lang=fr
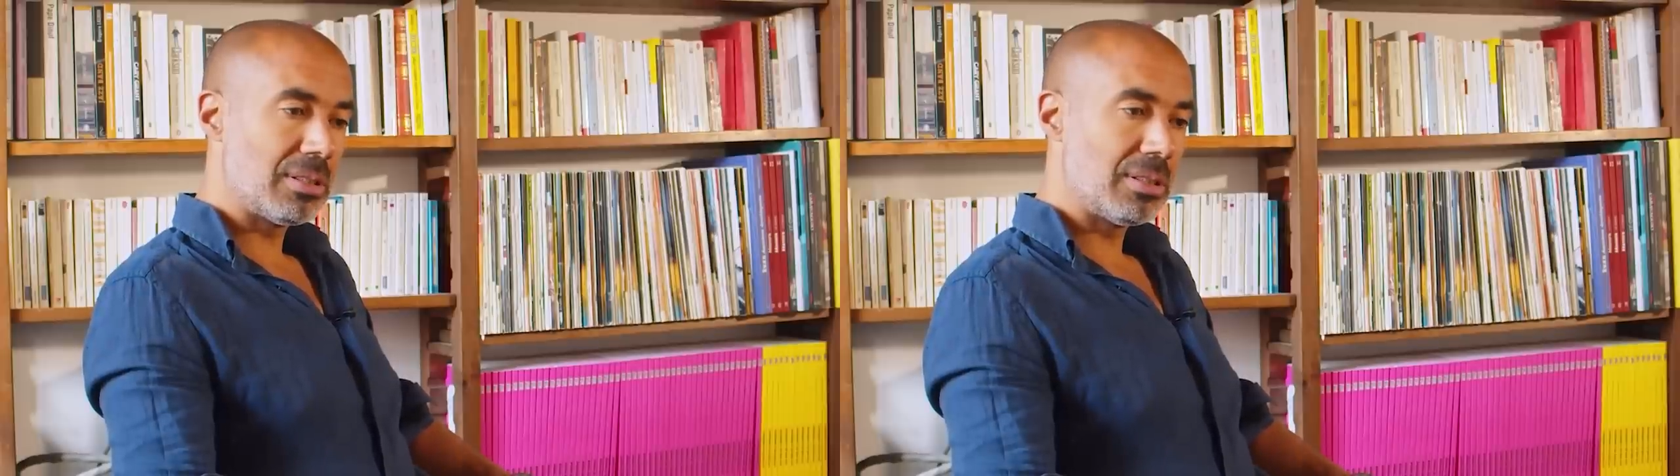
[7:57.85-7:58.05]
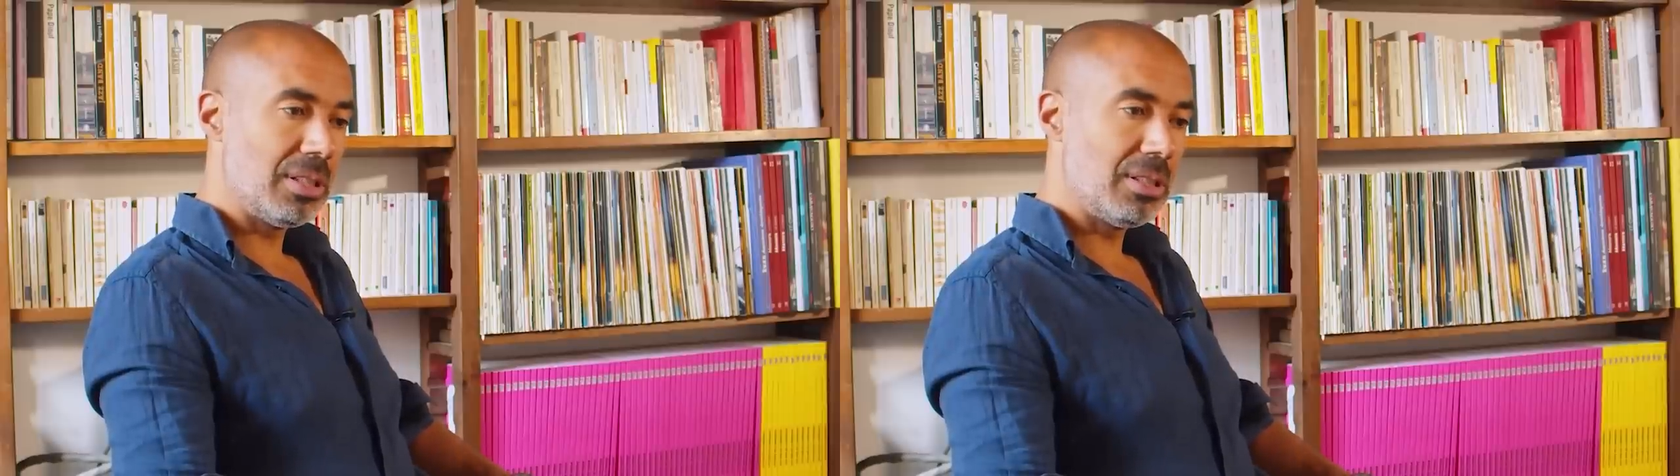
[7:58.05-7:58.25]

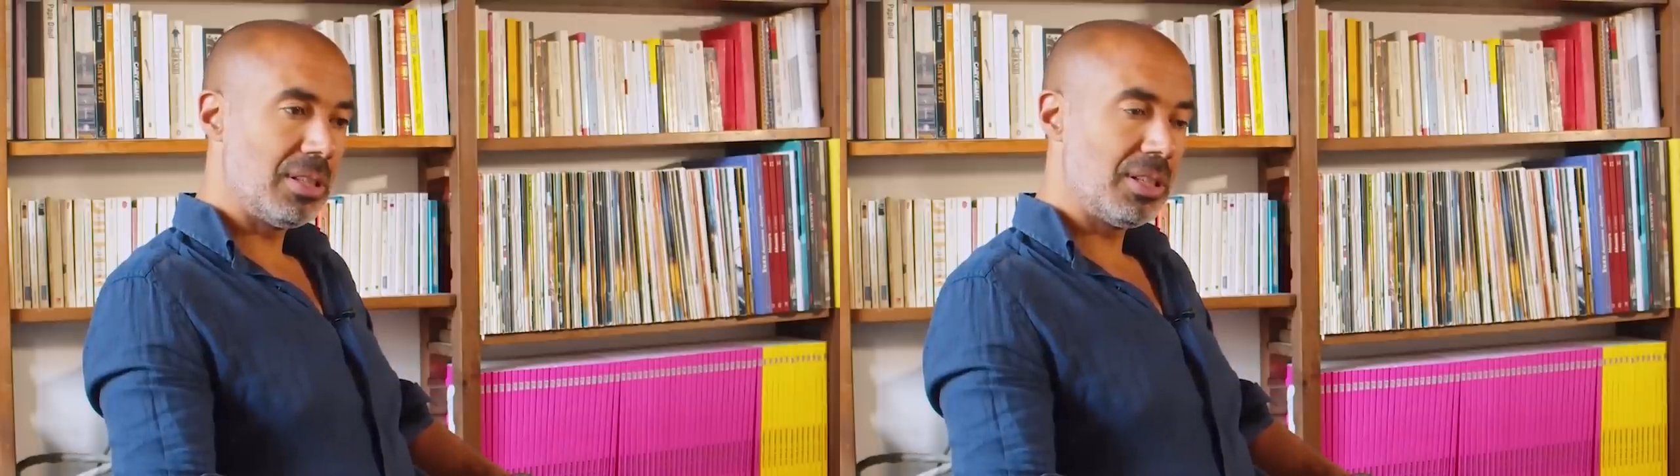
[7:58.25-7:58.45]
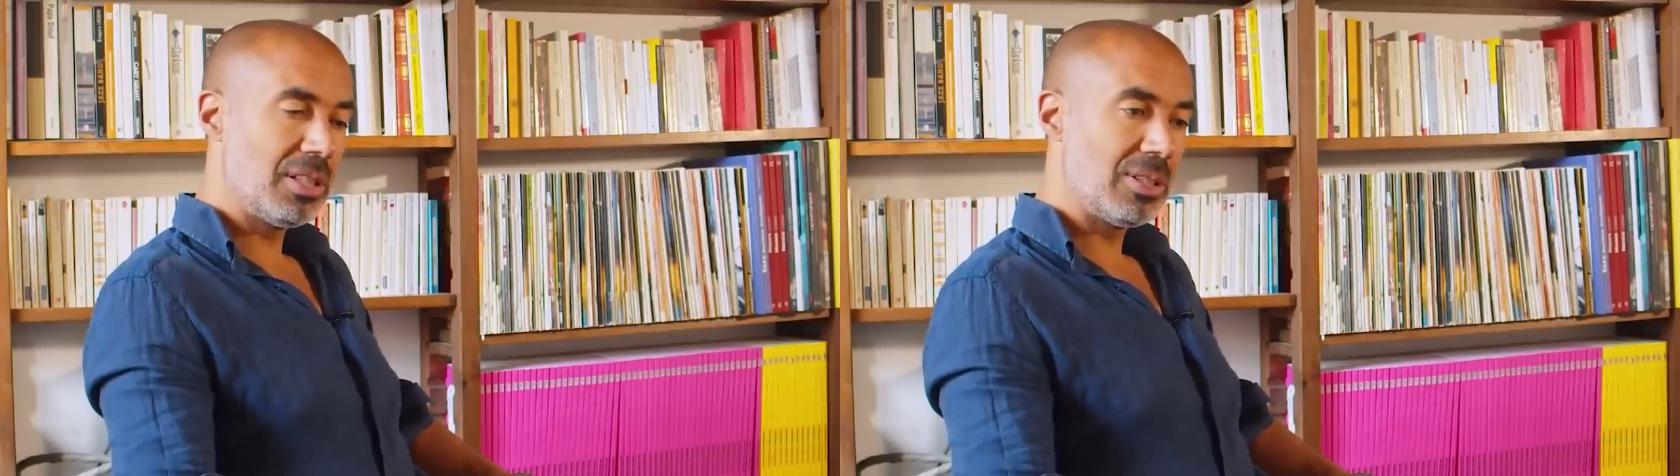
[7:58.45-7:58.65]

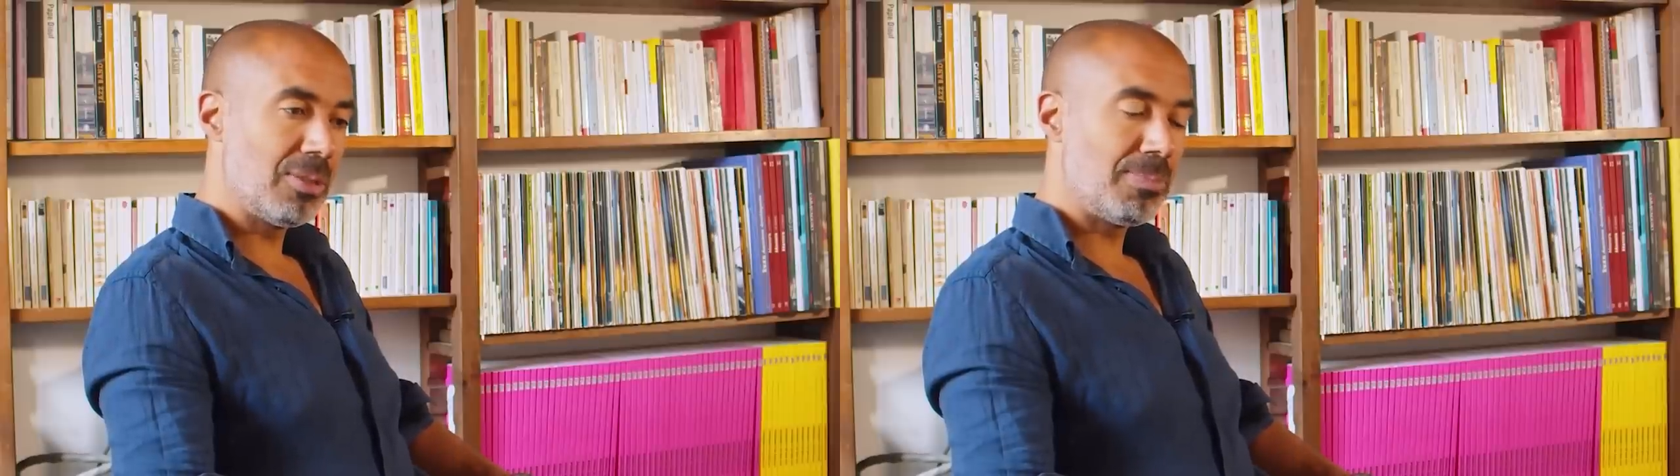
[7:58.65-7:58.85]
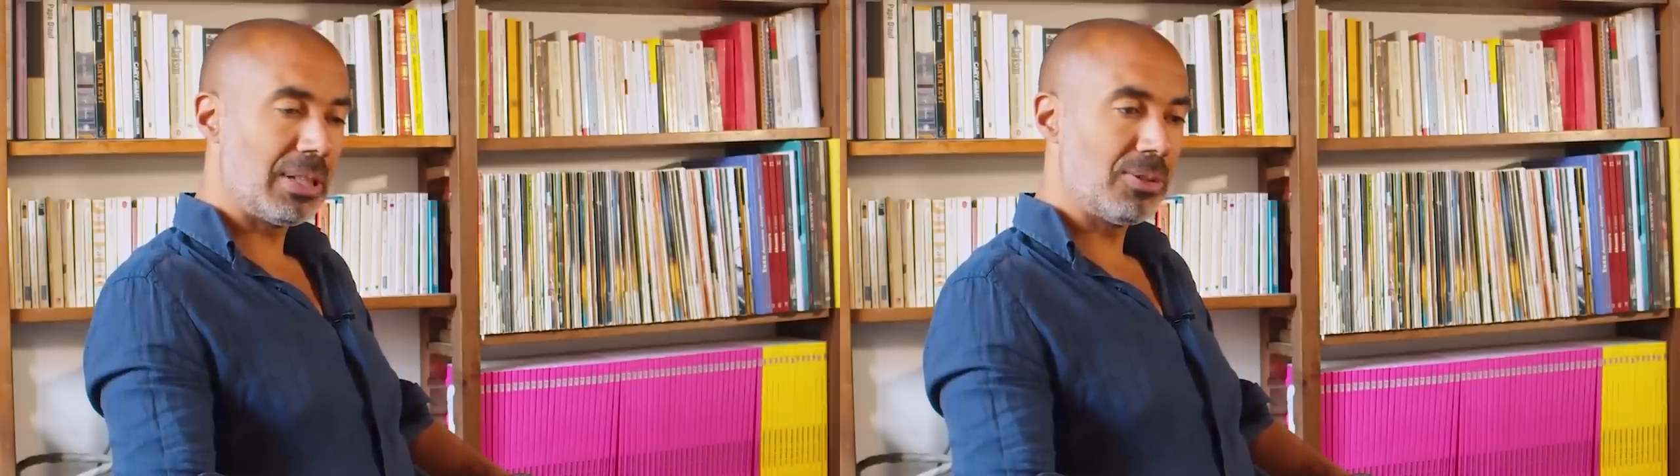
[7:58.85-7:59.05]

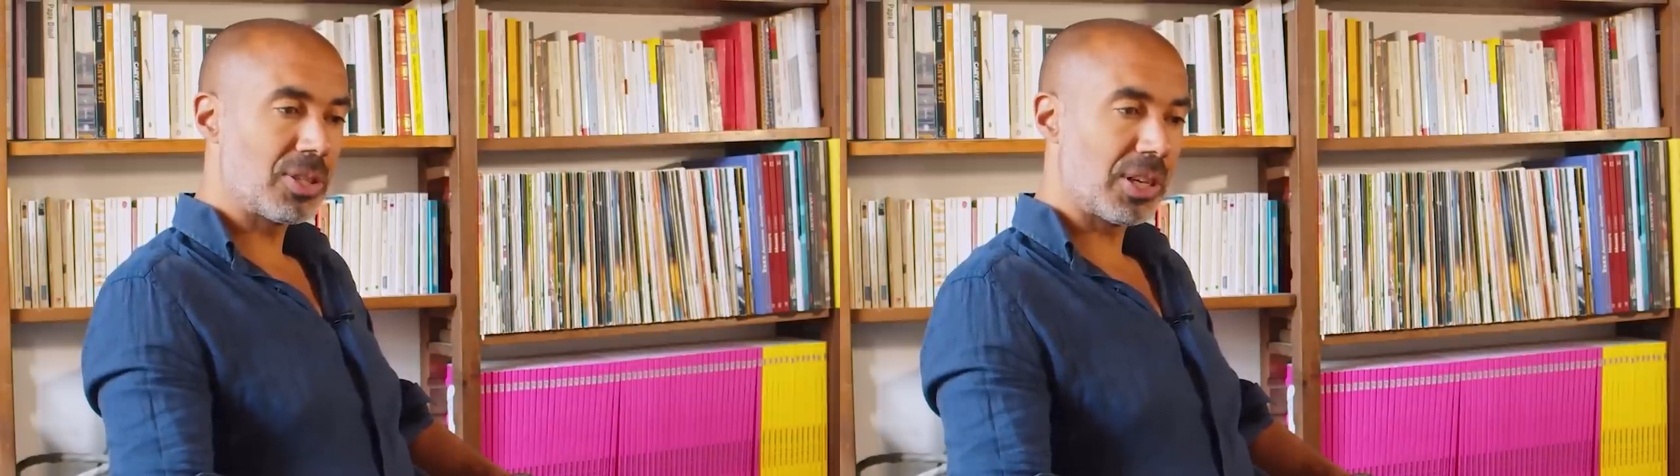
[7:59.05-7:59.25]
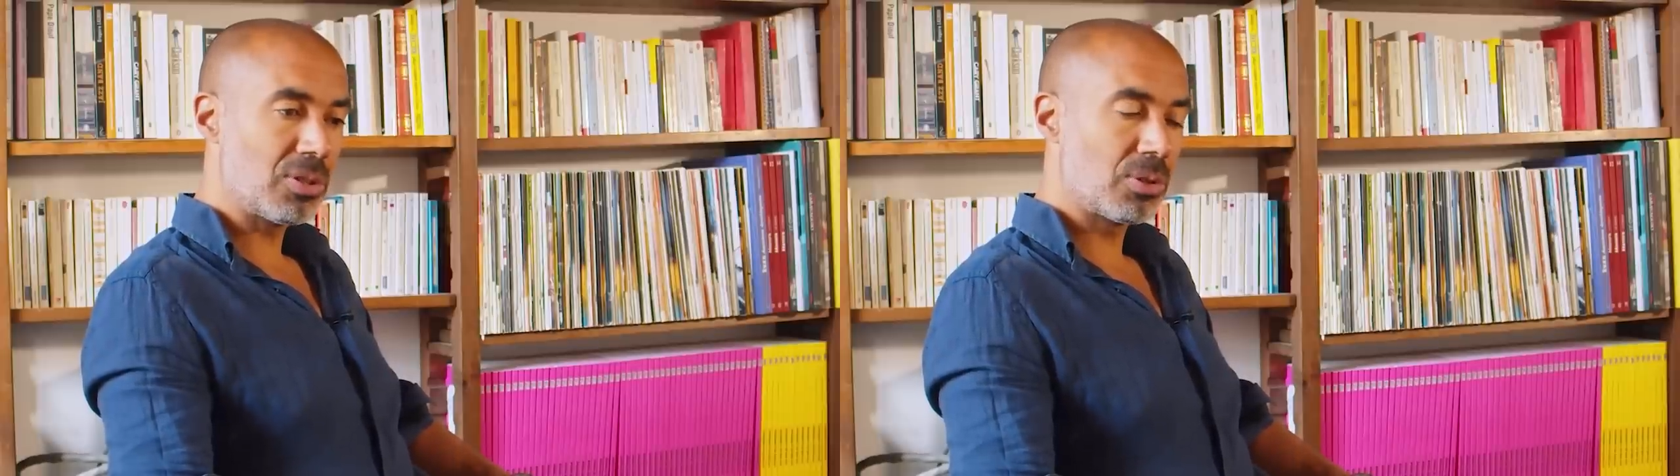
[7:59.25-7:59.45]
n'existe pas, ne
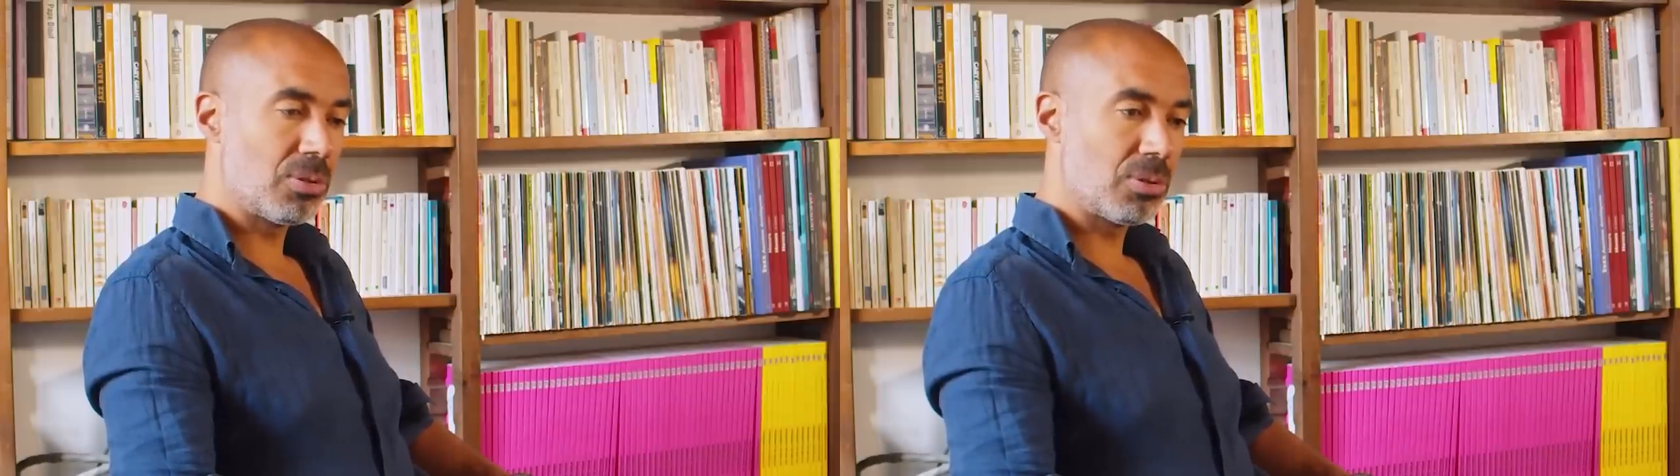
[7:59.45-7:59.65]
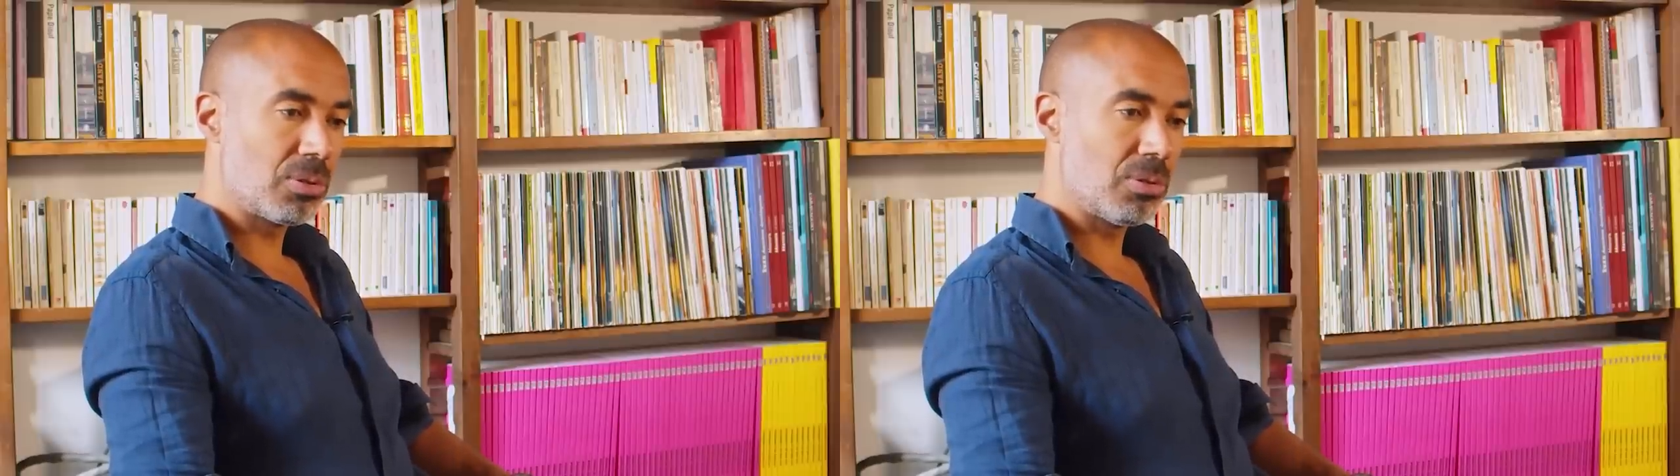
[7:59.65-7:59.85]
serait-ce
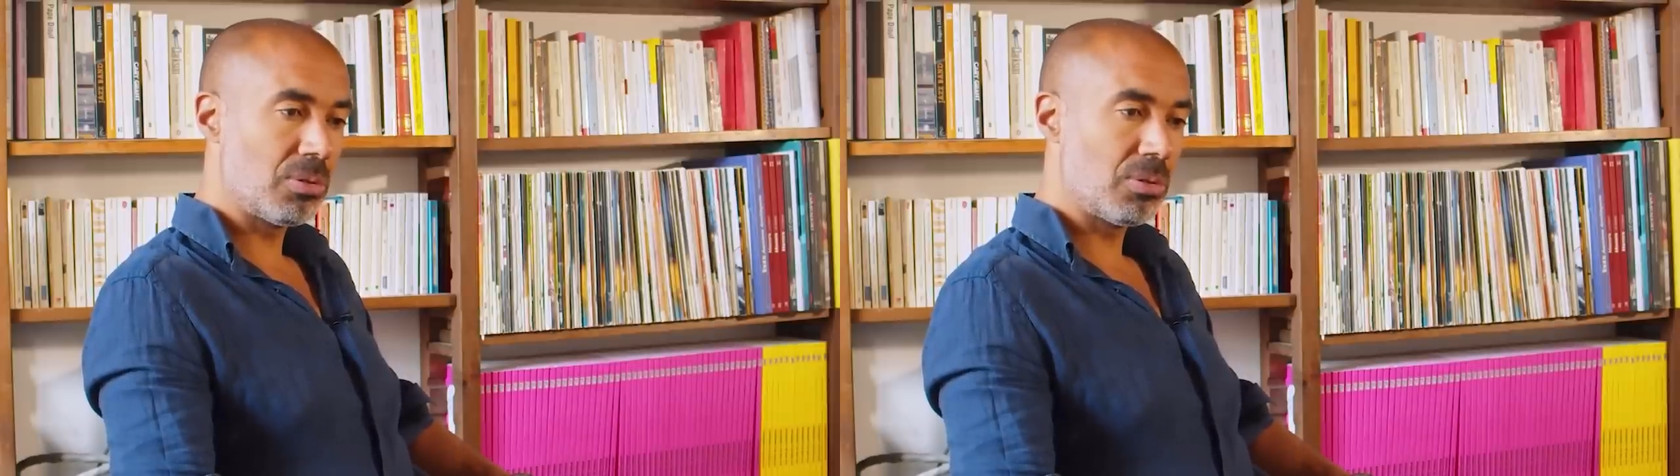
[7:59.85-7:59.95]
que,